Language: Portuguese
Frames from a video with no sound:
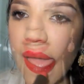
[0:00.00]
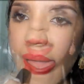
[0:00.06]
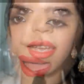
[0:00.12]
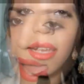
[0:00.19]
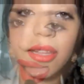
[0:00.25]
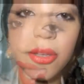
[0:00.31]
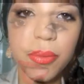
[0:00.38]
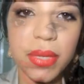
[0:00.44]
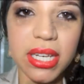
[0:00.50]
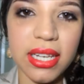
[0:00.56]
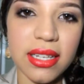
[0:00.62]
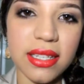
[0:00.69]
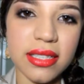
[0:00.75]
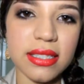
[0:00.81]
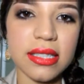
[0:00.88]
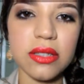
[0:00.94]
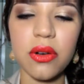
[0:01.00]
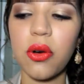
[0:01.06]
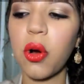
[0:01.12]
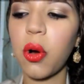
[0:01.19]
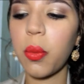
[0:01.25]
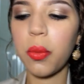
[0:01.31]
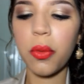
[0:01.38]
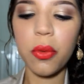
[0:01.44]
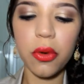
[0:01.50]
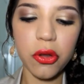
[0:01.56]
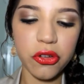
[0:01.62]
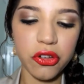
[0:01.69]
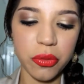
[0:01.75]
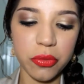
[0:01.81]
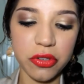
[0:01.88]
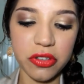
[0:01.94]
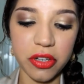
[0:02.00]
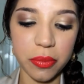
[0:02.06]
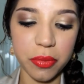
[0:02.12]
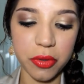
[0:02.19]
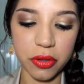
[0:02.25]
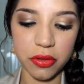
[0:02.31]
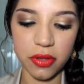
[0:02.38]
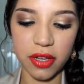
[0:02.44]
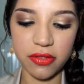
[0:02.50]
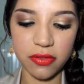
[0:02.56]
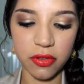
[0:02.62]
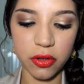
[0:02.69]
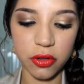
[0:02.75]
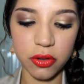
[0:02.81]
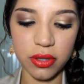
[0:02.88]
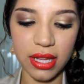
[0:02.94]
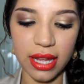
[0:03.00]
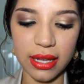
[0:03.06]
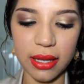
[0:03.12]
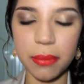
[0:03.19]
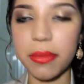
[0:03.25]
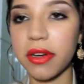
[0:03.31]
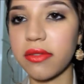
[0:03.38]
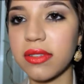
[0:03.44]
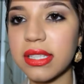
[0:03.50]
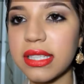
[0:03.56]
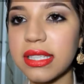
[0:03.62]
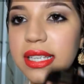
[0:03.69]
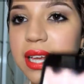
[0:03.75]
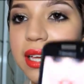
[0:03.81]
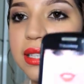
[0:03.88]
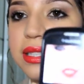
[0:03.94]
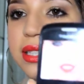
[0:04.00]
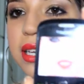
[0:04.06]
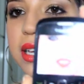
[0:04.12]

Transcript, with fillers: Então, meninas, como eu já mostrei a foto dela pra vocês,